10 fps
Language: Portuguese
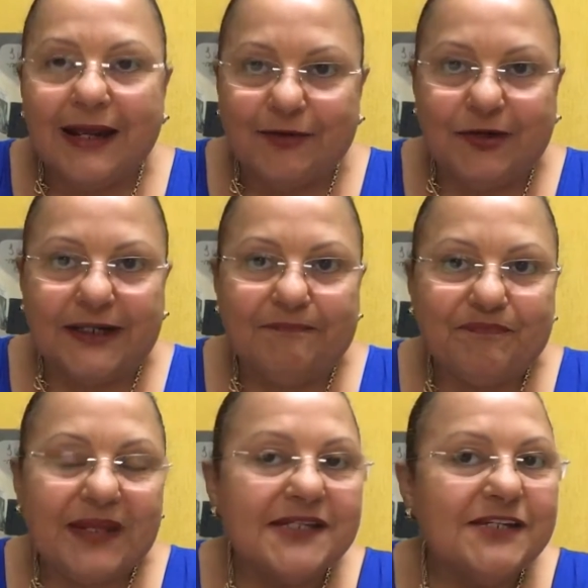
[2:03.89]
Agora,
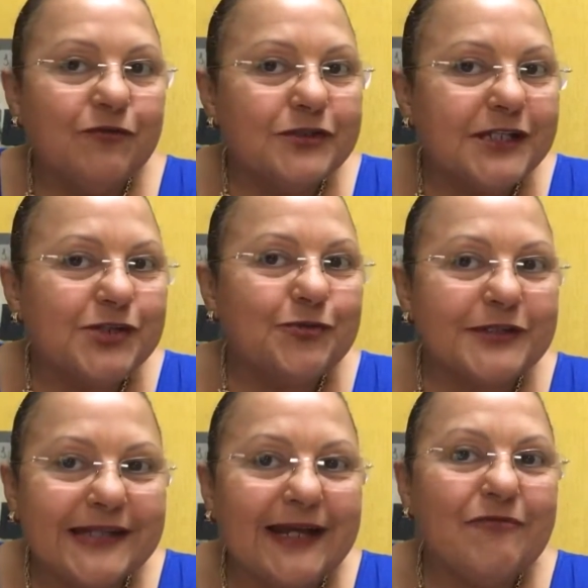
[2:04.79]
se vocês
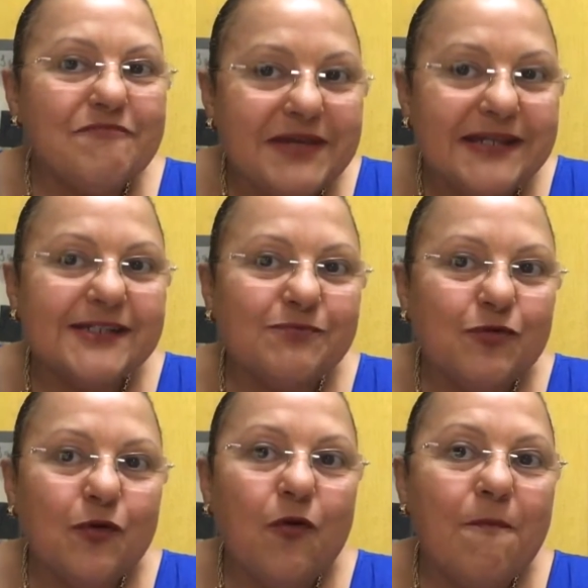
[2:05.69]
gostaram mesmo,
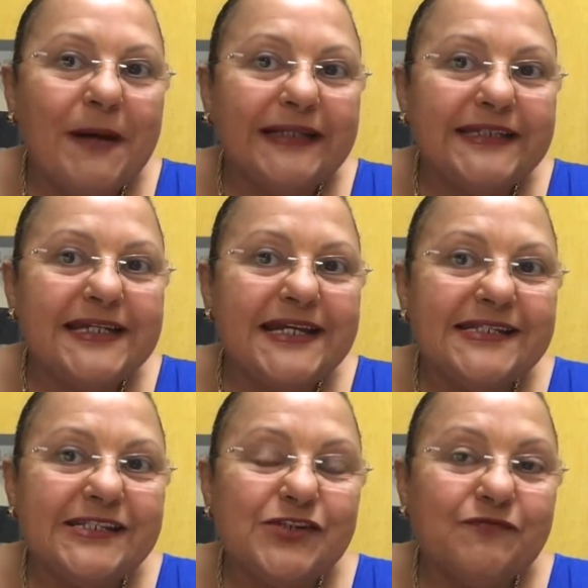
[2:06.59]
compartilhem
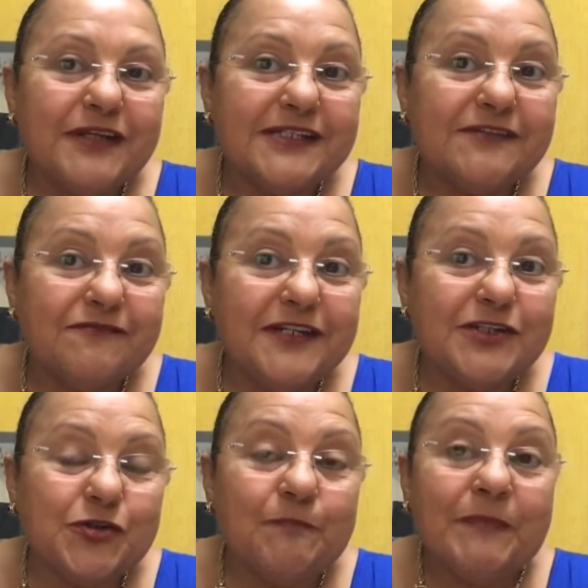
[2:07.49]
esse, esse
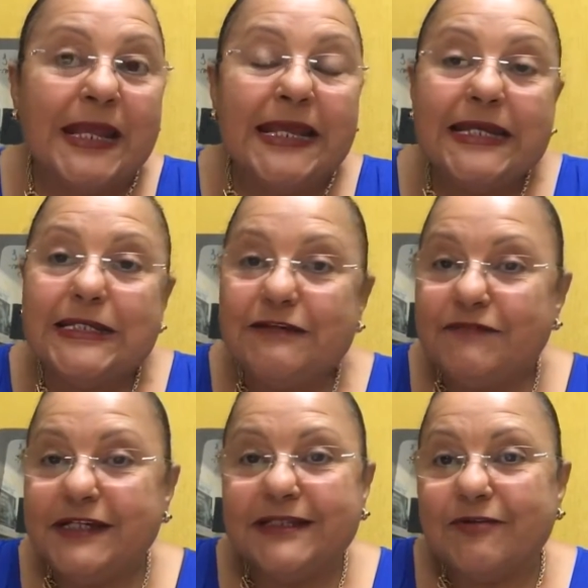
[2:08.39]
vídeo e
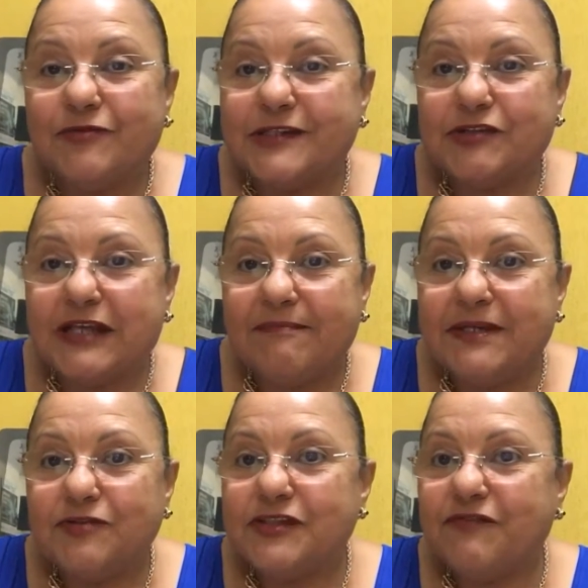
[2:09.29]
divida com seus
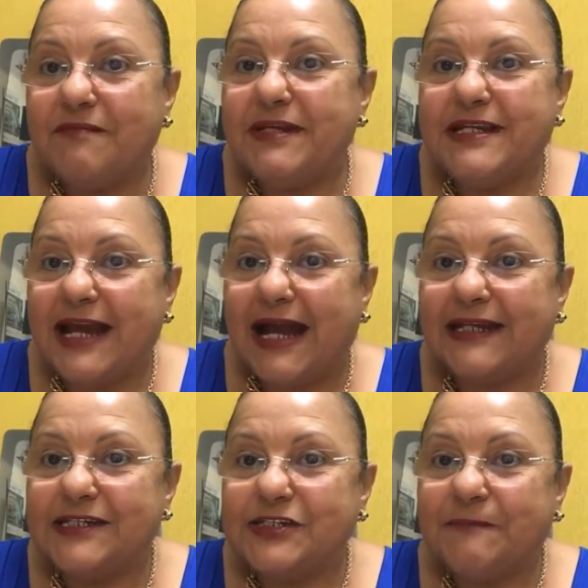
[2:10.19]
amigos e
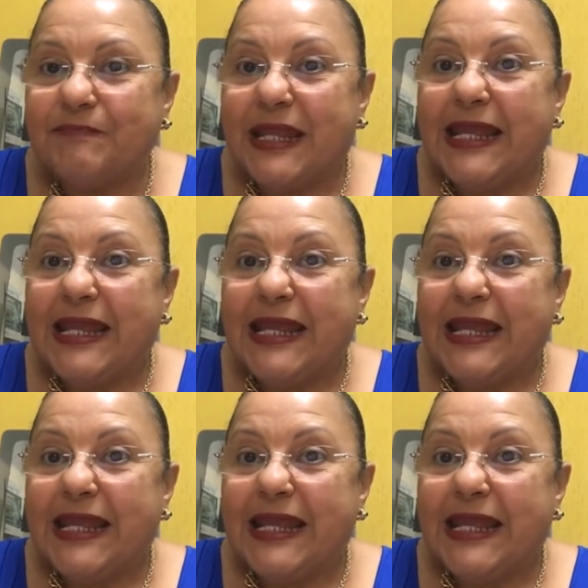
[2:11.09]
familiares.